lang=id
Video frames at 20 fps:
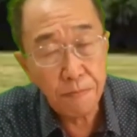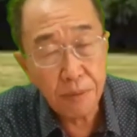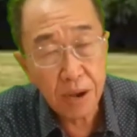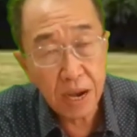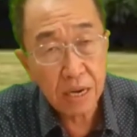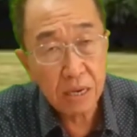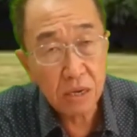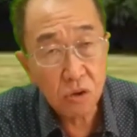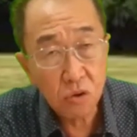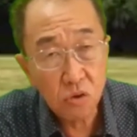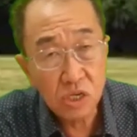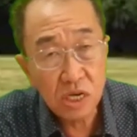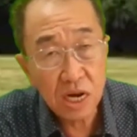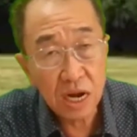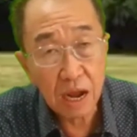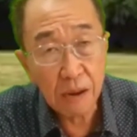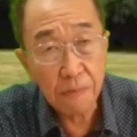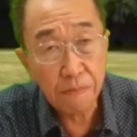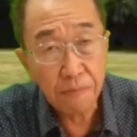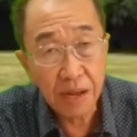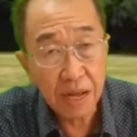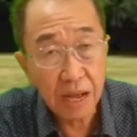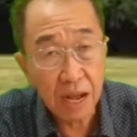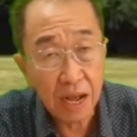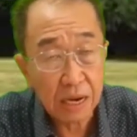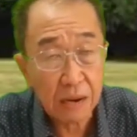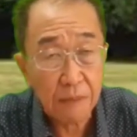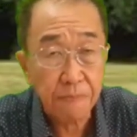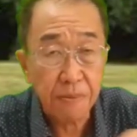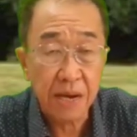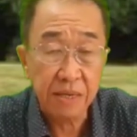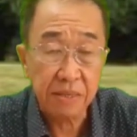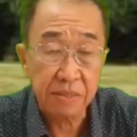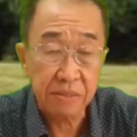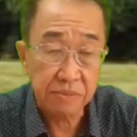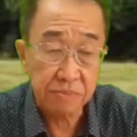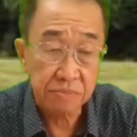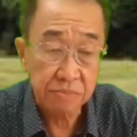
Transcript: penuh dengan pengharapan.